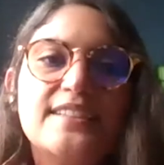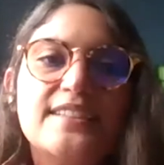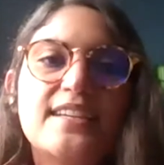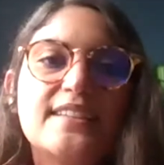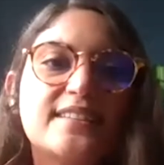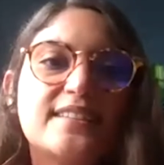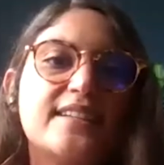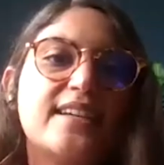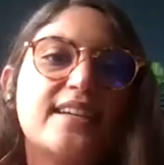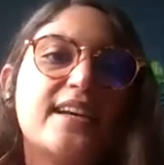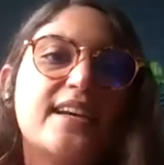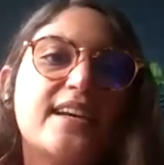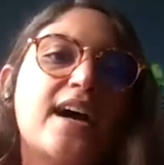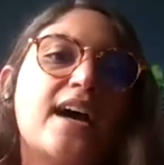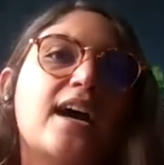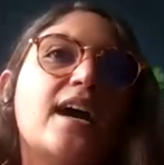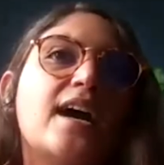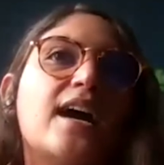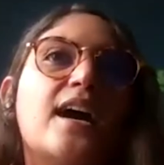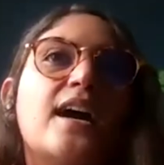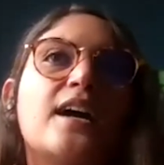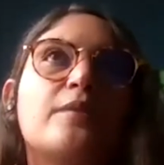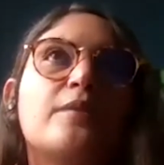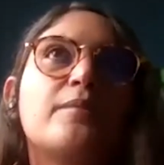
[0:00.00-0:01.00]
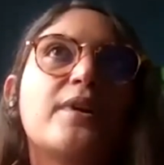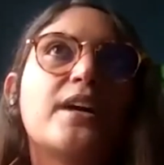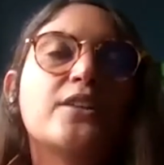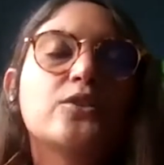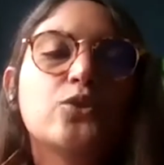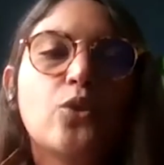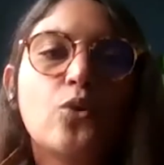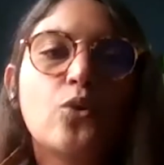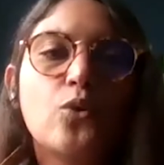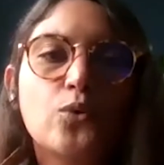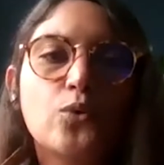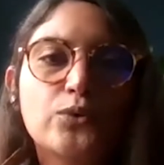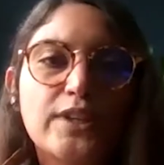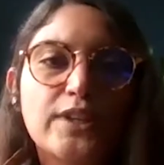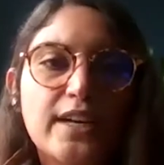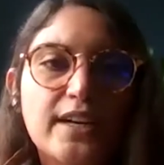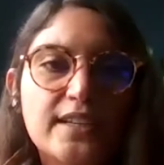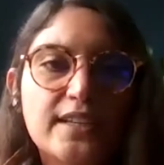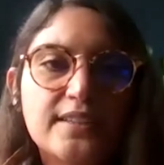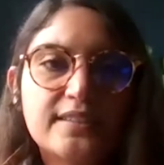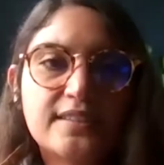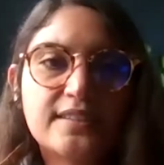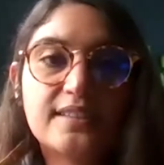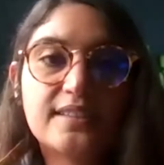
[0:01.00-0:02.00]
ya sea armando
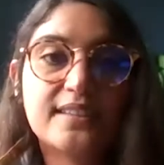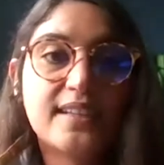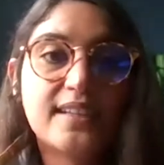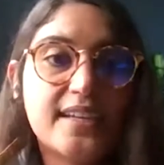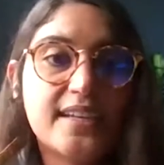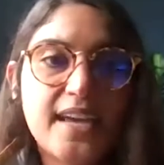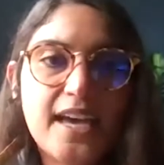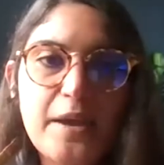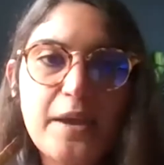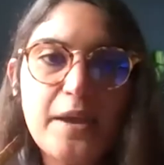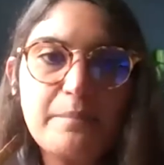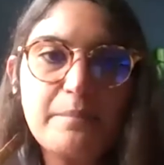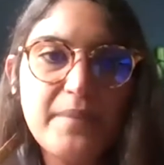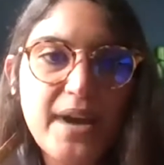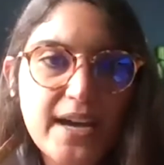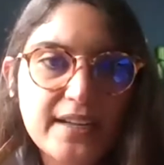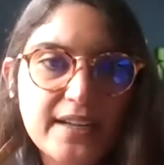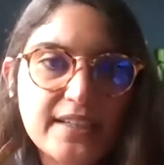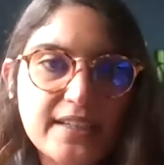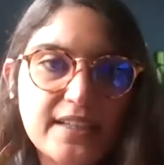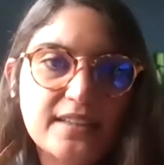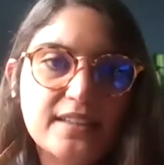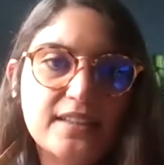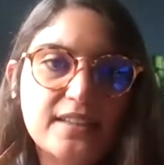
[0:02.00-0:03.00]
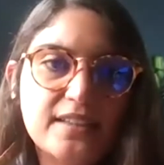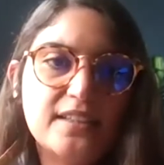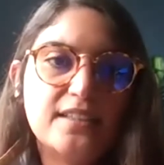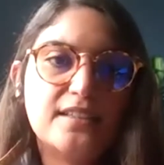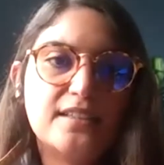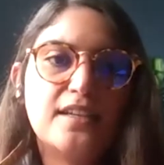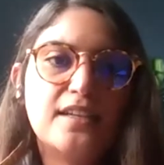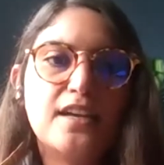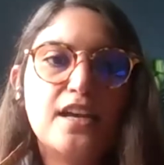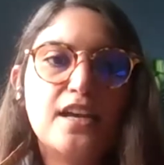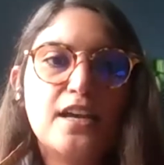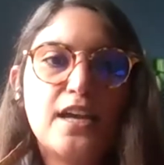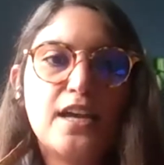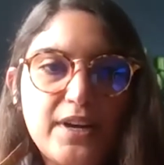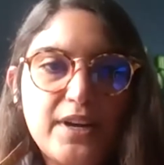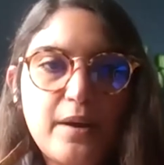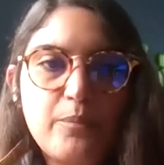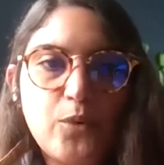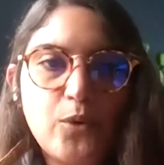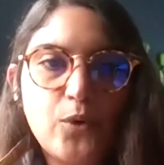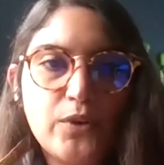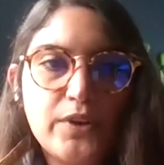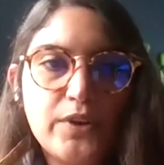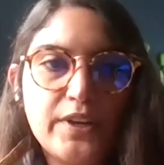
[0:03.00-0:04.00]
una estrategia de marketing
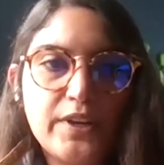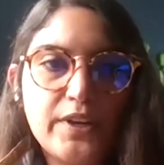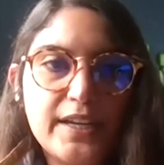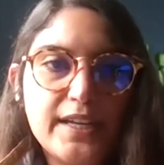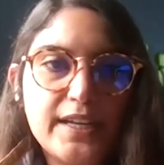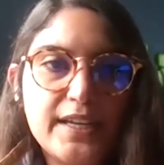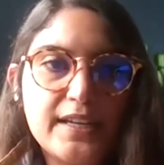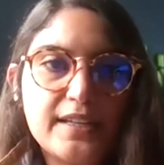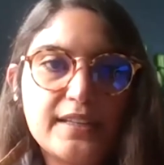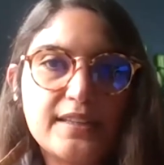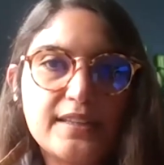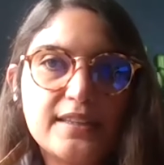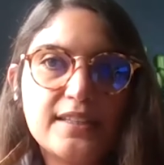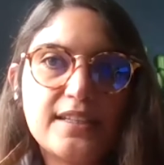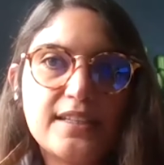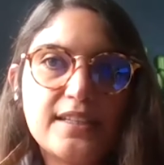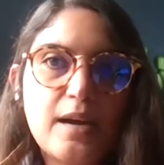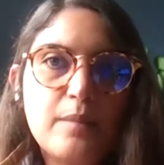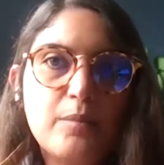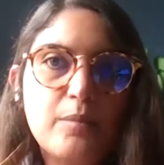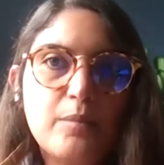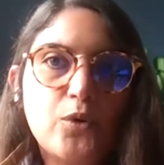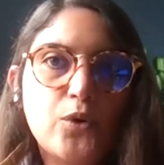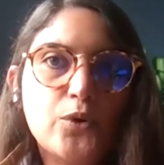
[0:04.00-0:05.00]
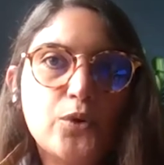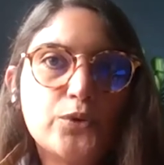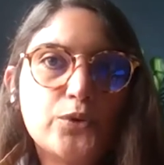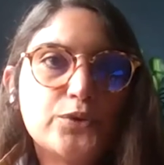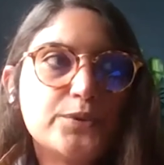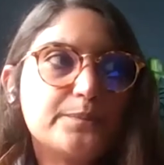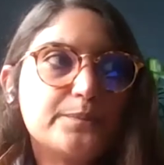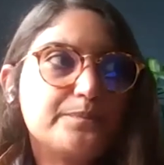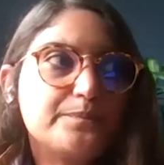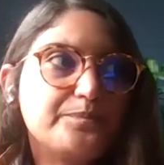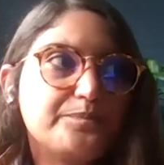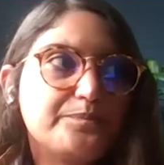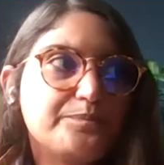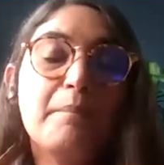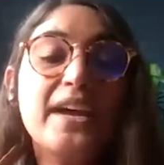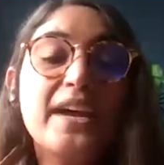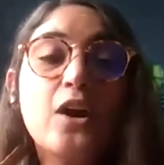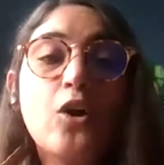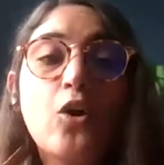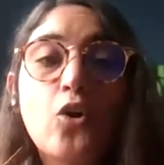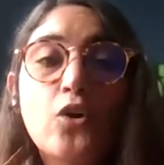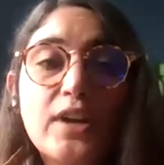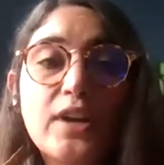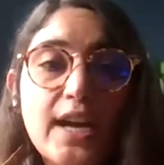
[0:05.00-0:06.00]
para poder, digamos,
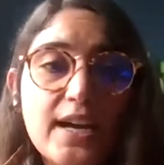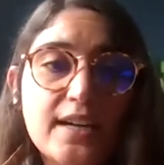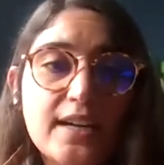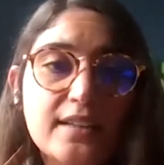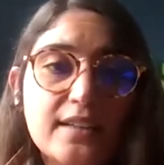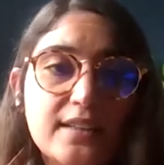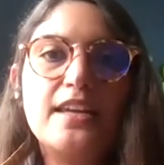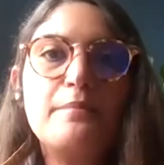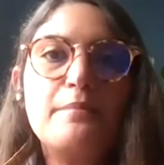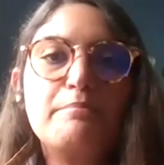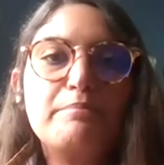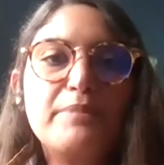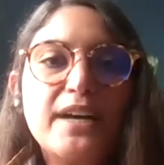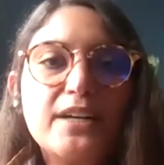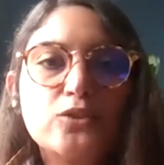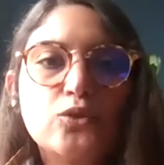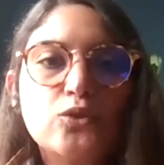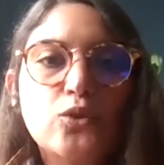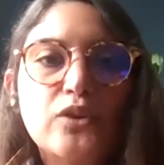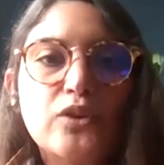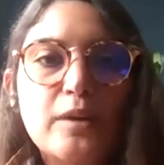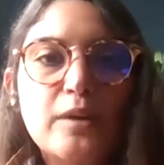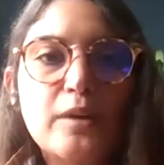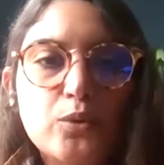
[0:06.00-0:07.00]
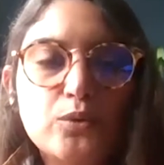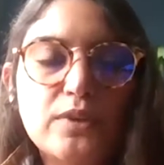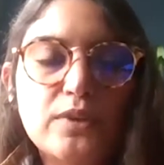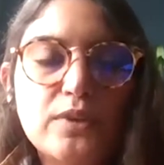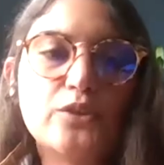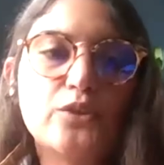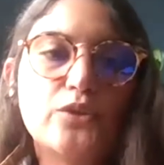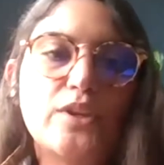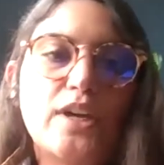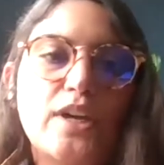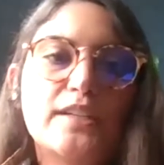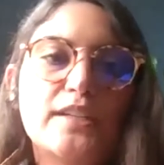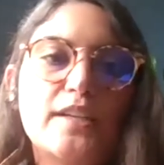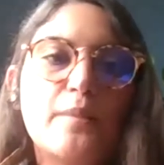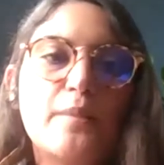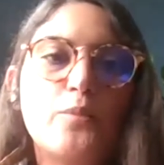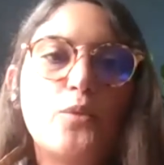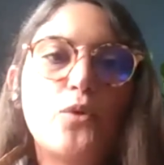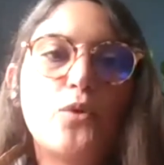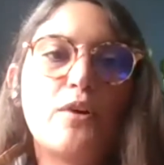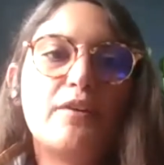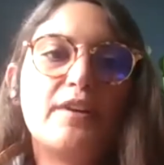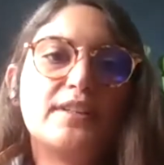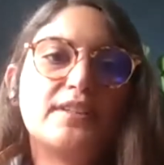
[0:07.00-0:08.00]
mejorar el impacto reputacional que
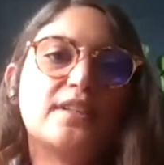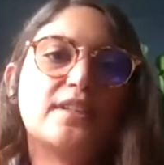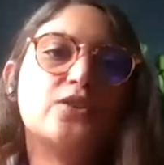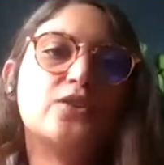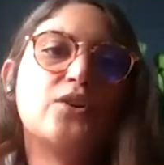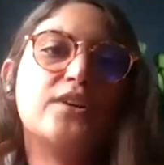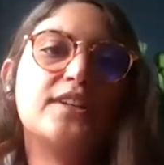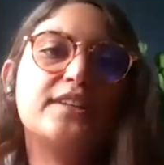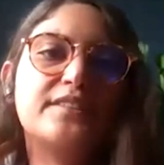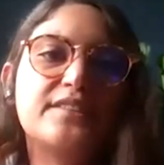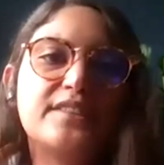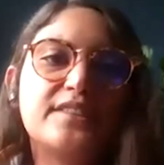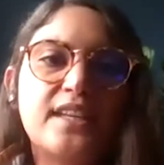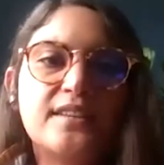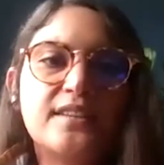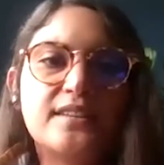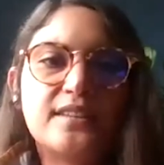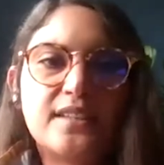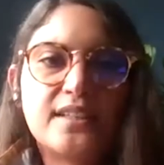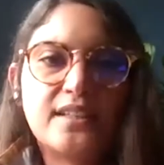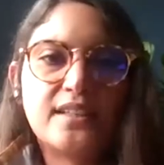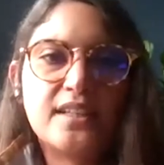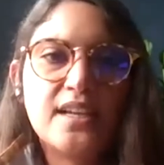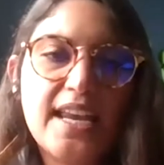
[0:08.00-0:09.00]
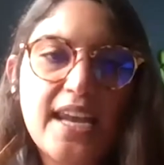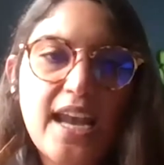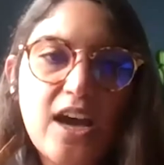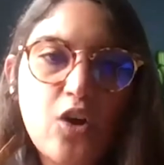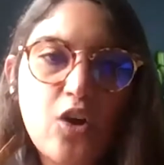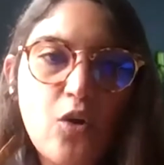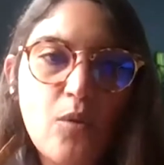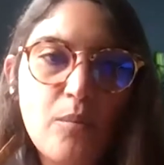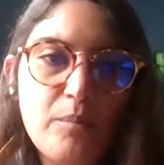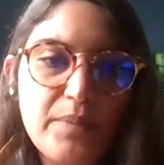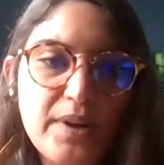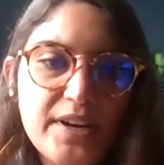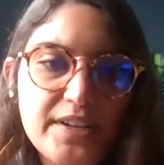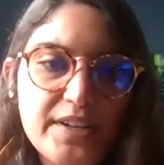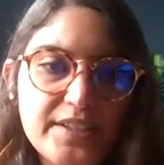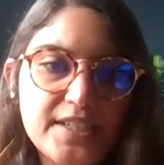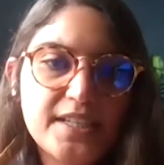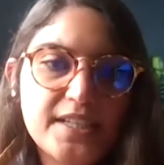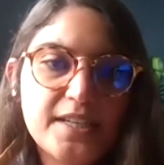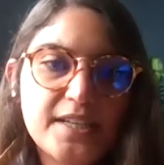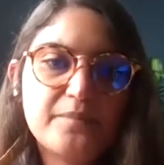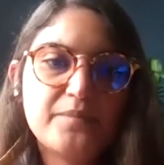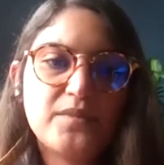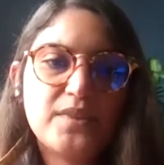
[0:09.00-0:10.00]
pudo haber tenido el incidente en la
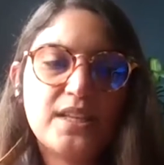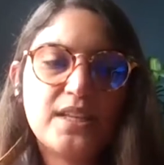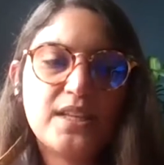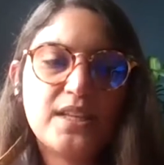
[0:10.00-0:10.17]
compañía.